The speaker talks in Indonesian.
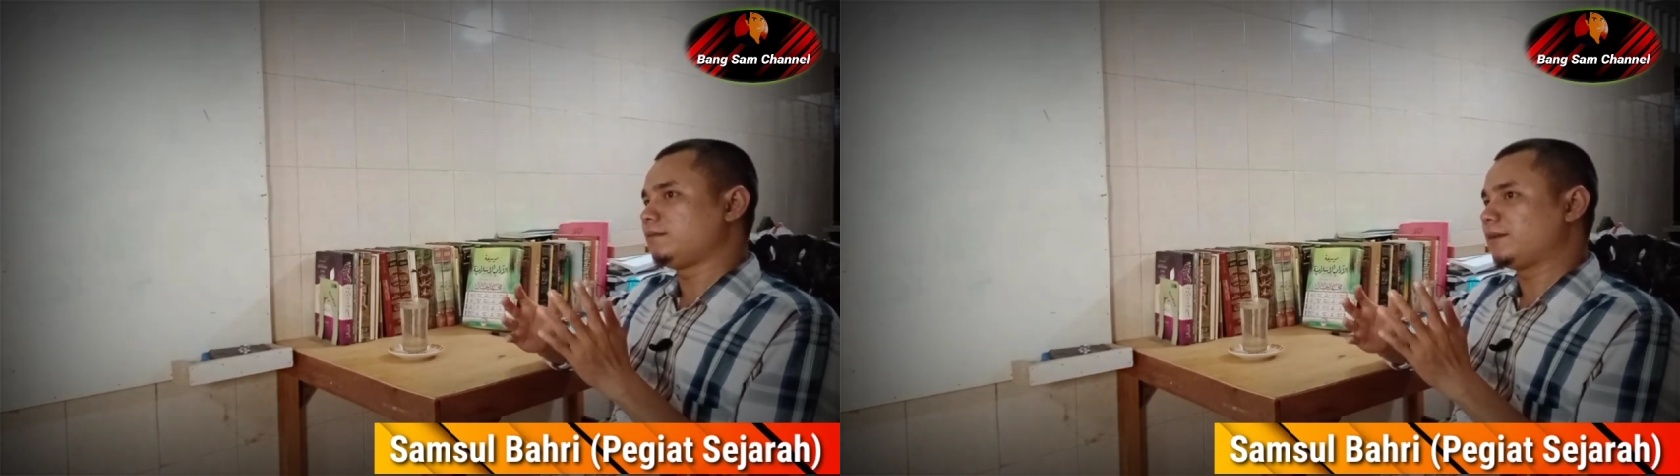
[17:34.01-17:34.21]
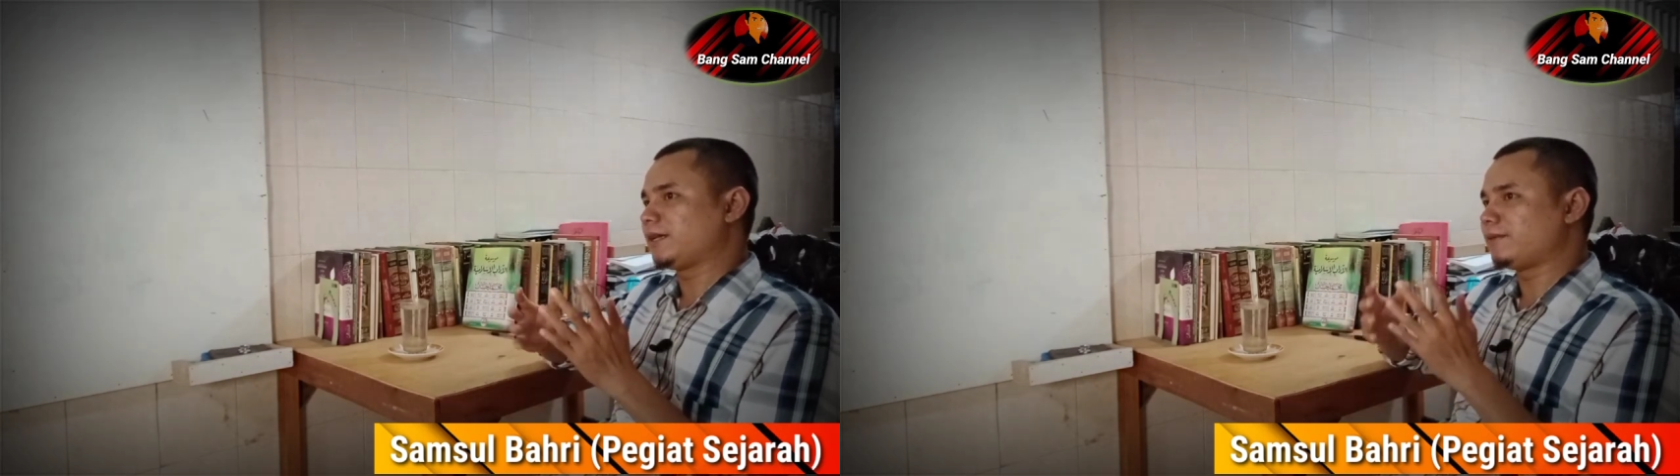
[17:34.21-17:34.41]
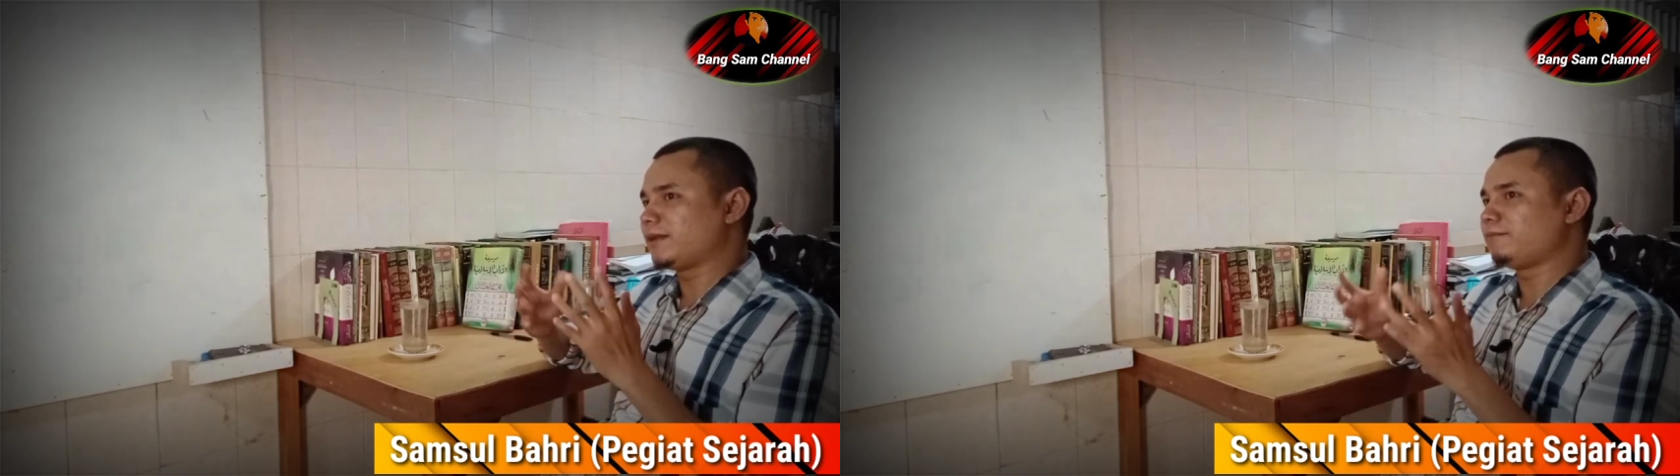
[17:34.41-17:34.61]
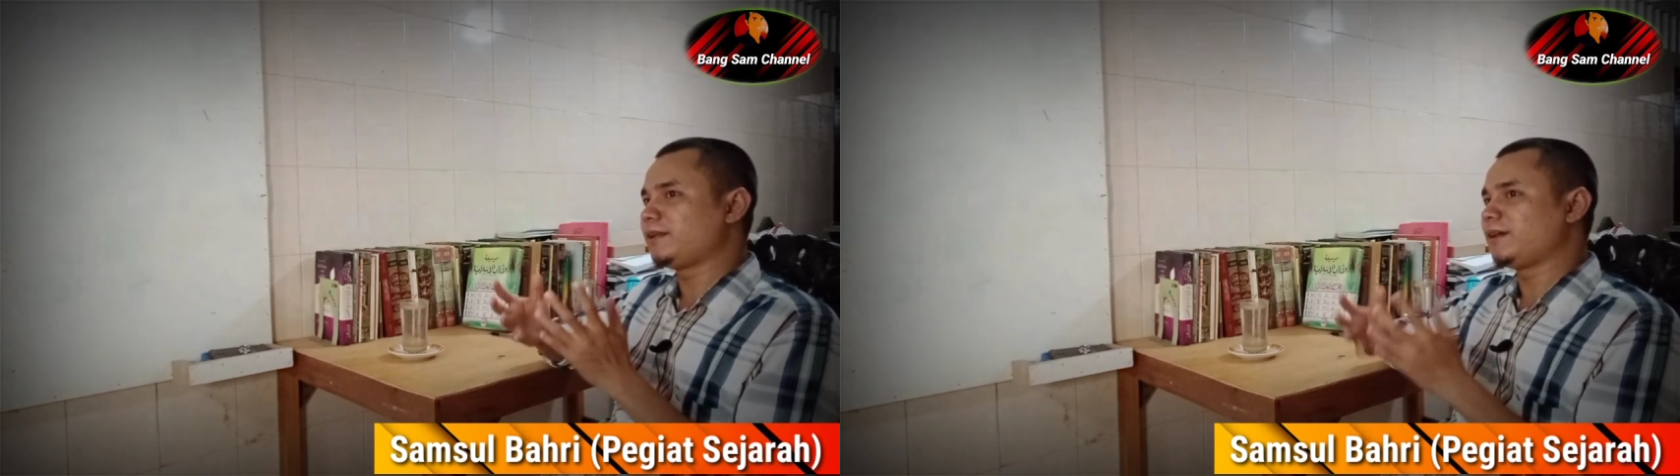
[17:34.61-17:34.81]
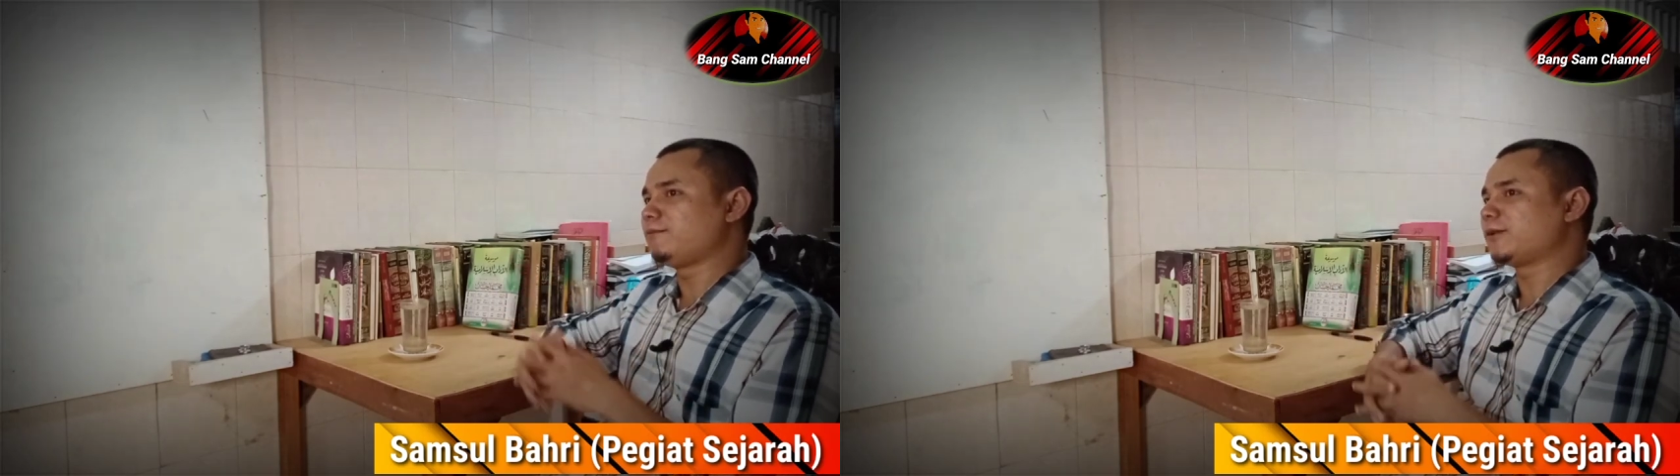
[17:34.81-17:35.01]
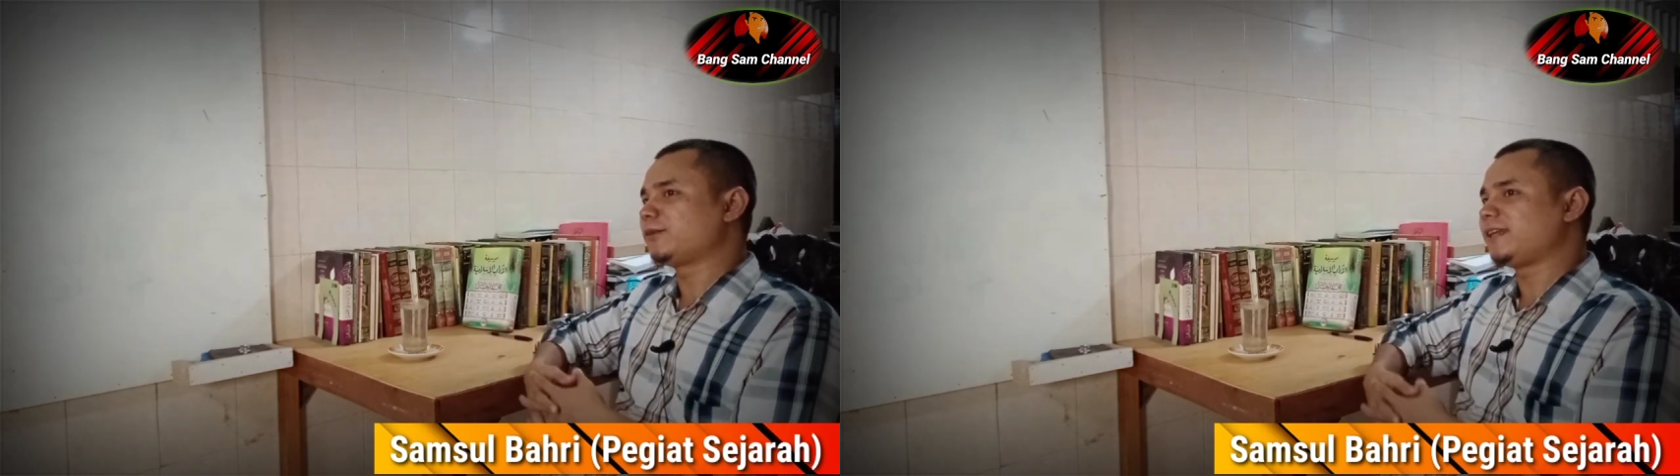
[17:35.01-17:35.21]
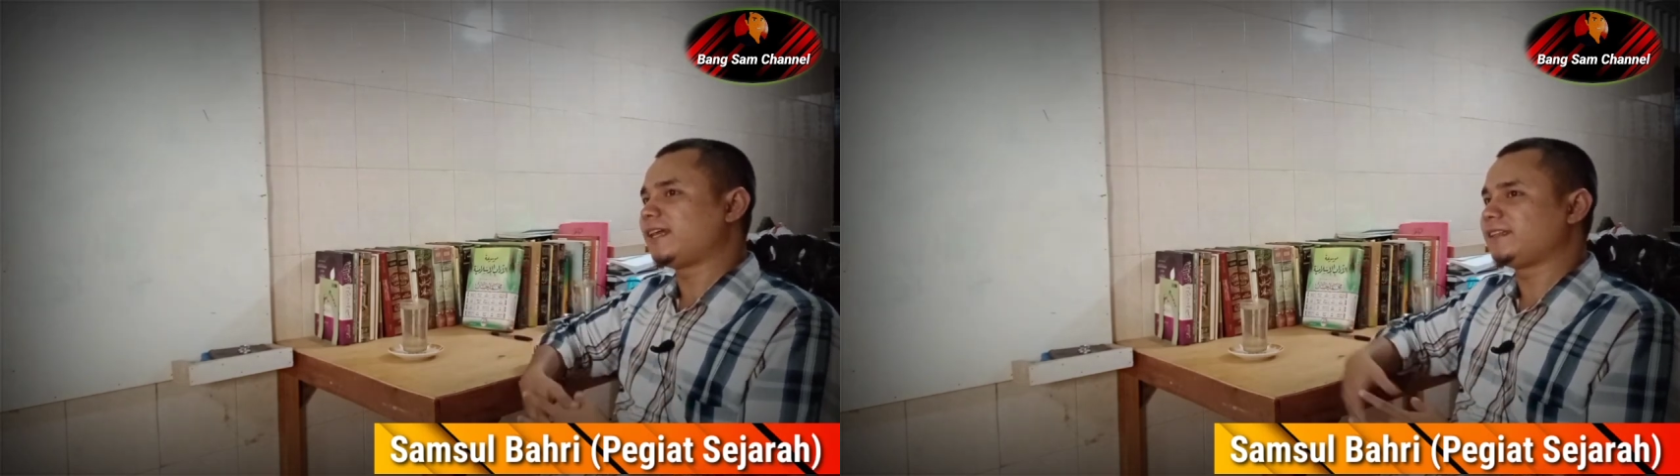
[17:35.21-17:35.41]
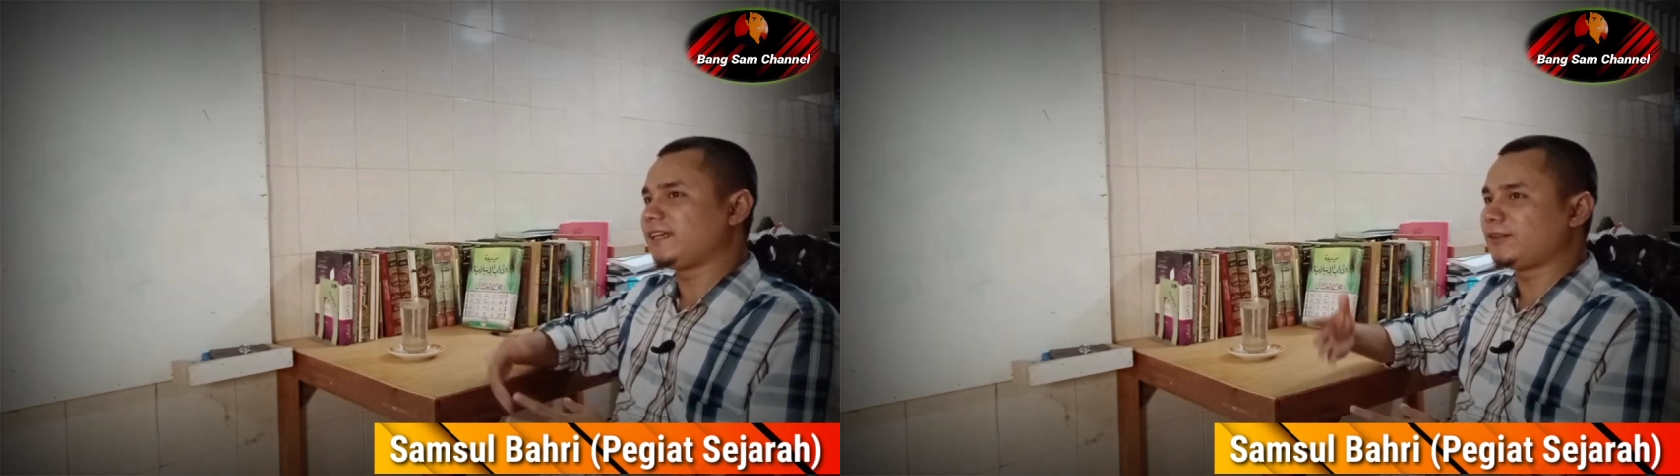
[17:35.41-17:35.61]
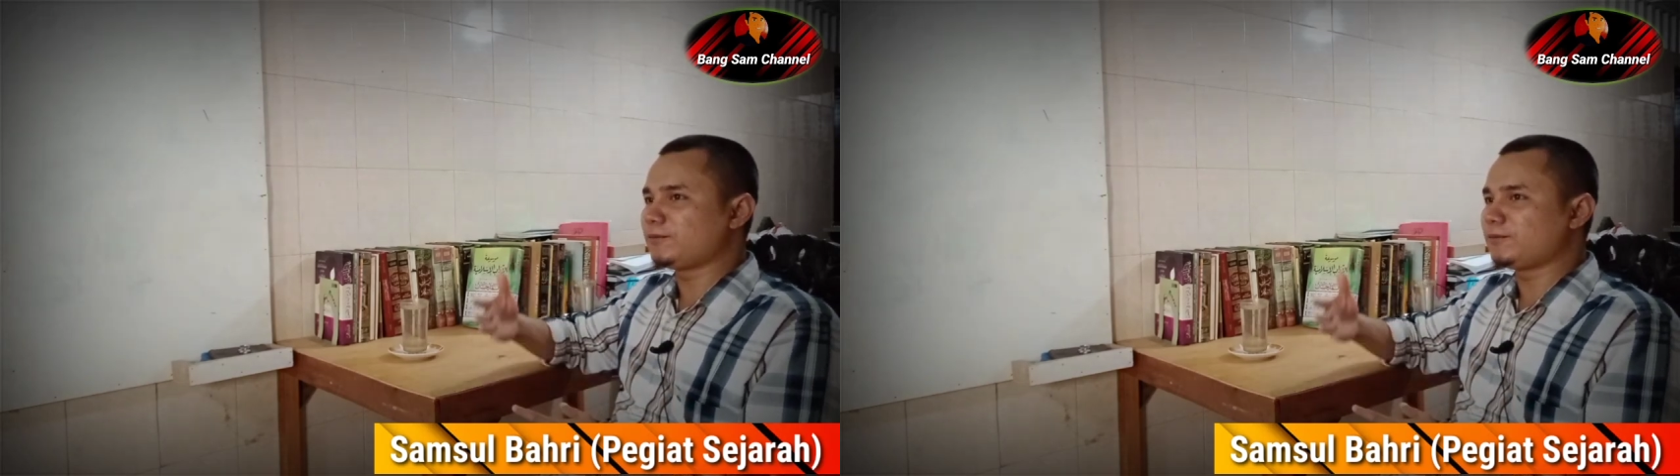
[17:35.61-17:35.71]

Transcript: bagaimana beliau baru dilantik